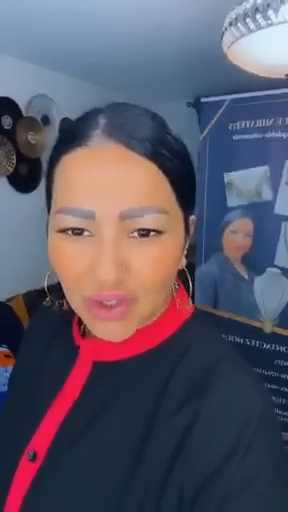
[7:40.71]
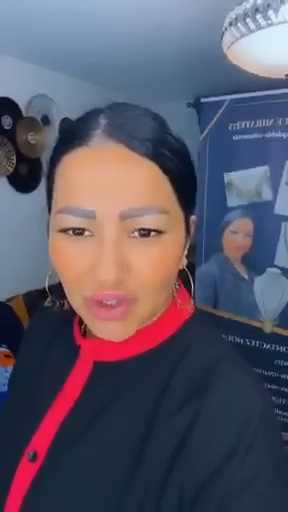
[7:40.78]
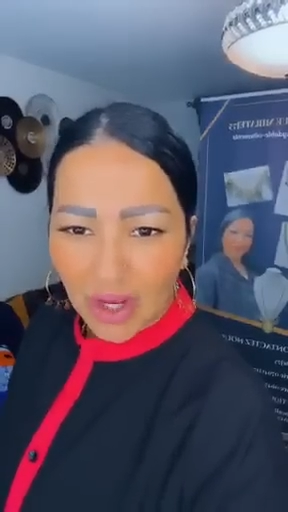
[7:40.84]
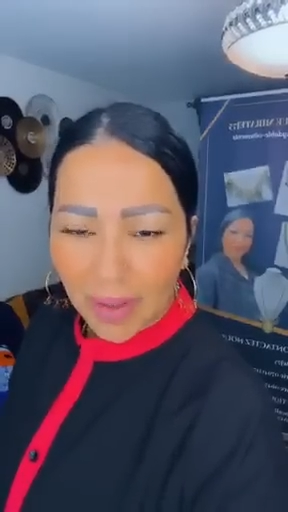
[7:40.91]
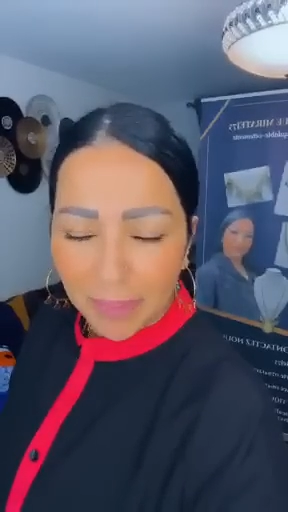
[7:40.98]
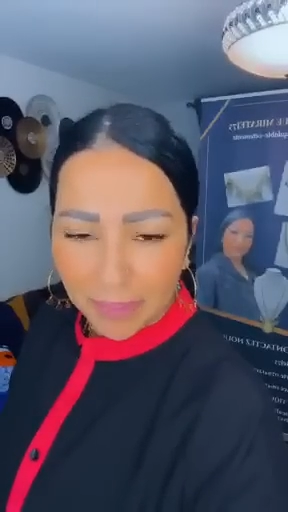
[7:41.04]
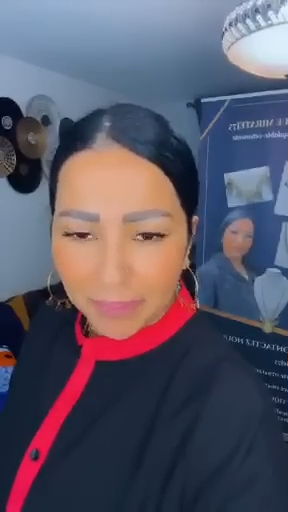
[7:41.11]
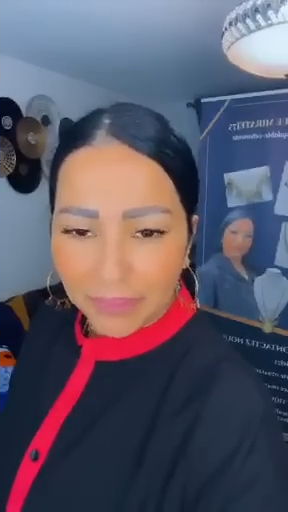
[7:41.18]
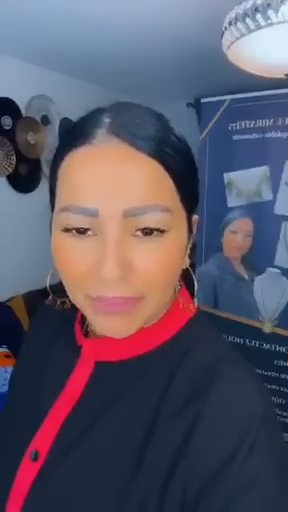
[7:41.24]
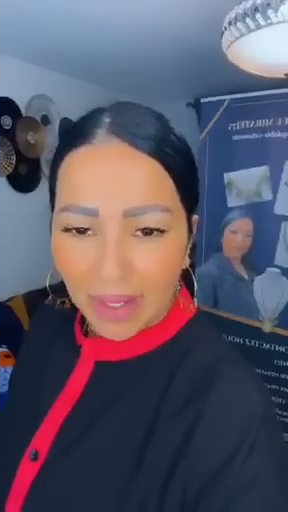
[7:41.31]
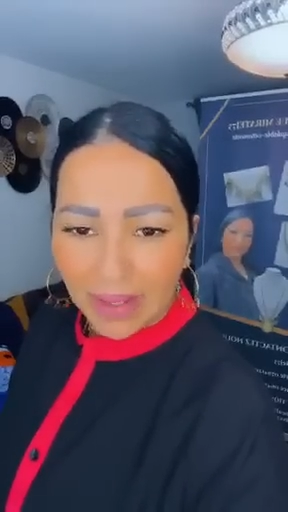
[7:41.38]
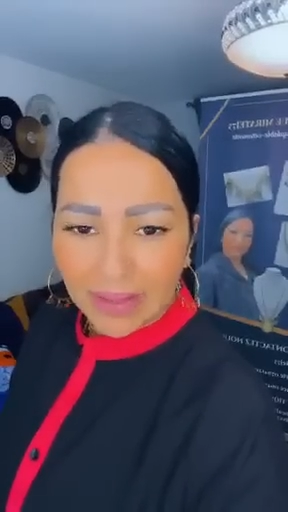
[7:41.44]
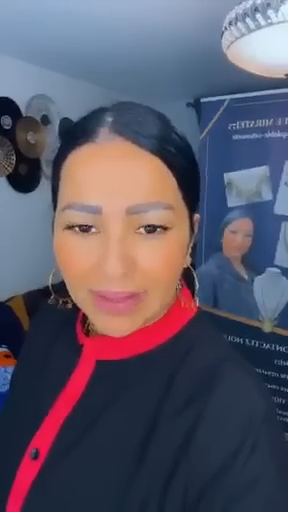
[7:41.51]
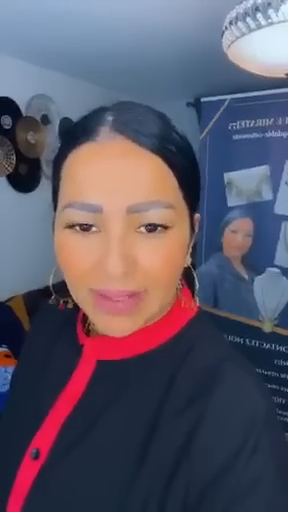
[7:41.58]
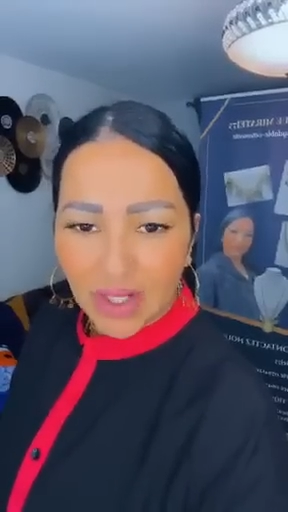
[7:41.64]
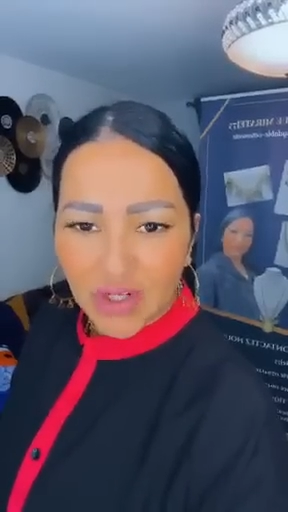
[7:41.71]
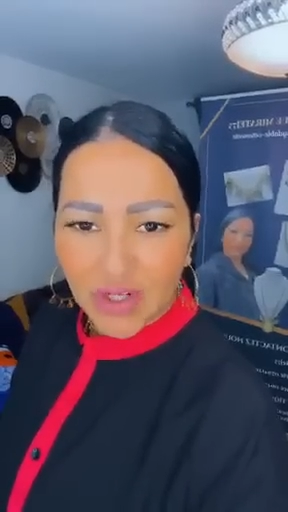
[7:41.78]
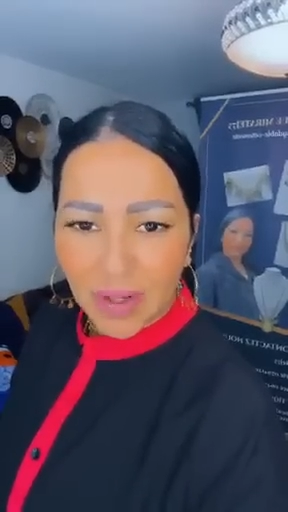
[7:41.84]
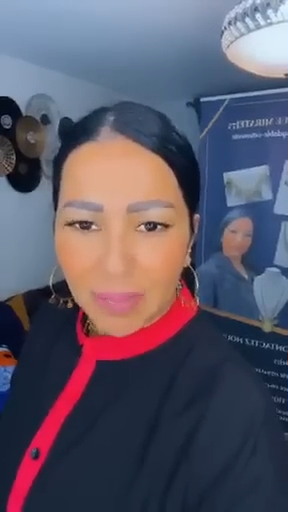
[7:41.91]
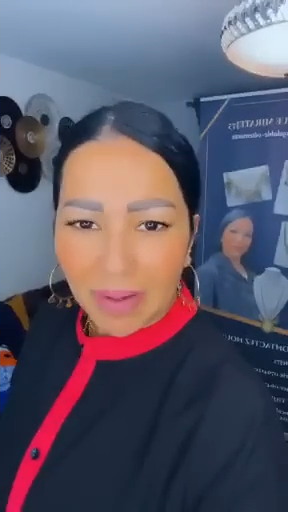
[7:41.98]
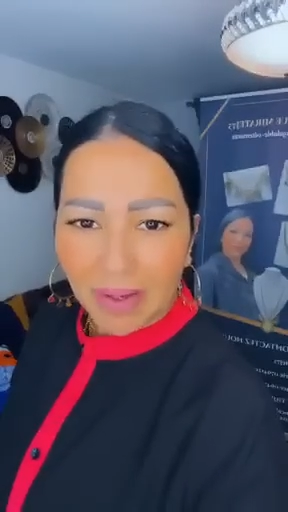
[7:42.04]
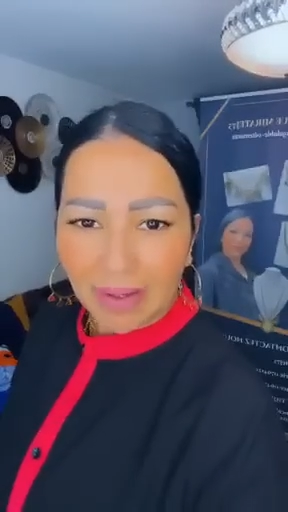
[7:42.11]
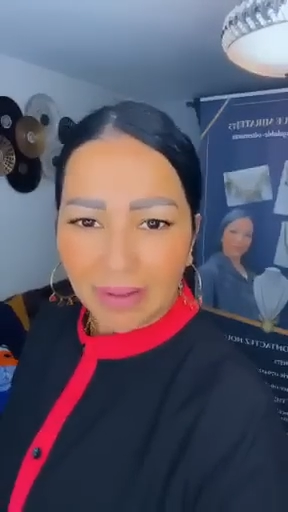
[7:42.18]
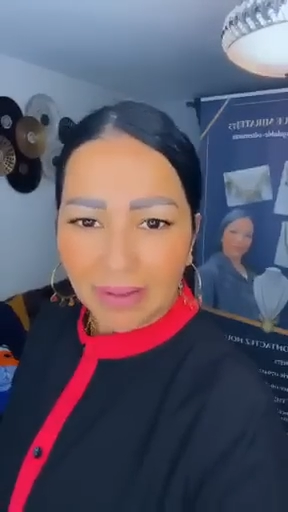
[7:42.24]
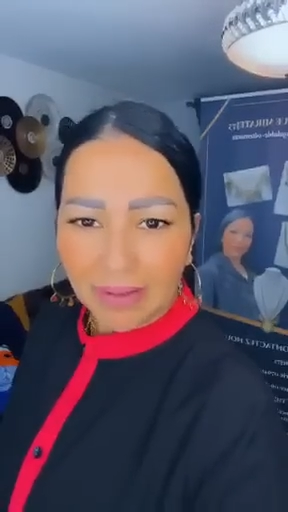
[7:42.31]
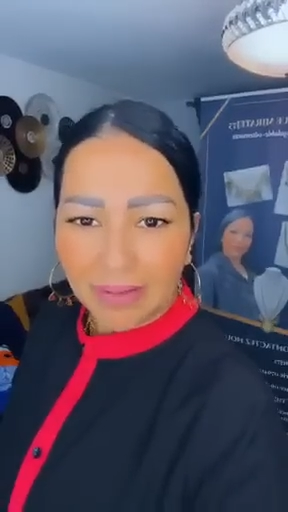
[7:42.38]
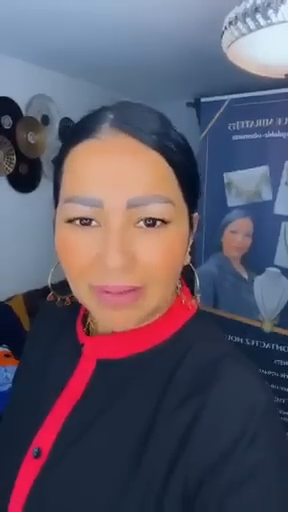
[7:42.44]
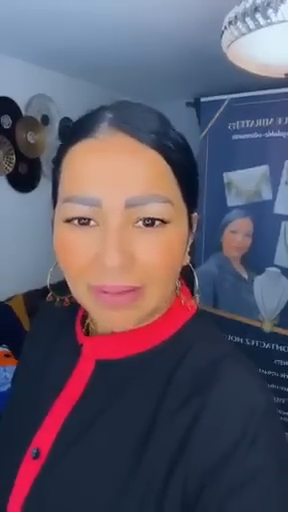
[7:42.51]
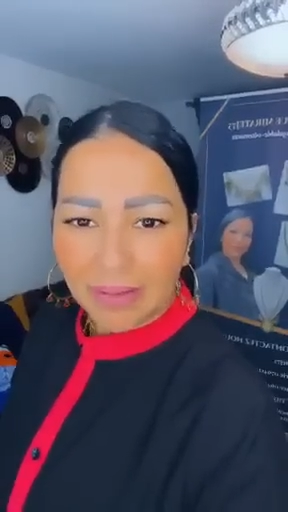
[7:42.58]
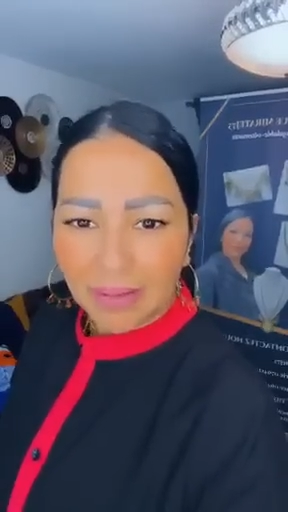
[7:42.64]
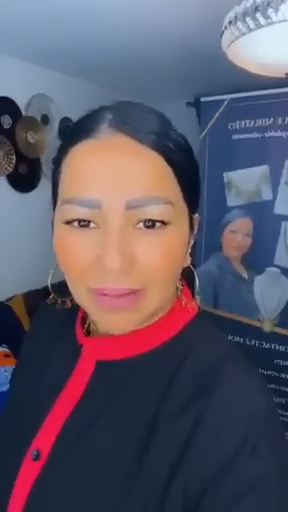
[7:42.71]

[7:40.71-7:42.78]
جام عقلي لا جام عقلي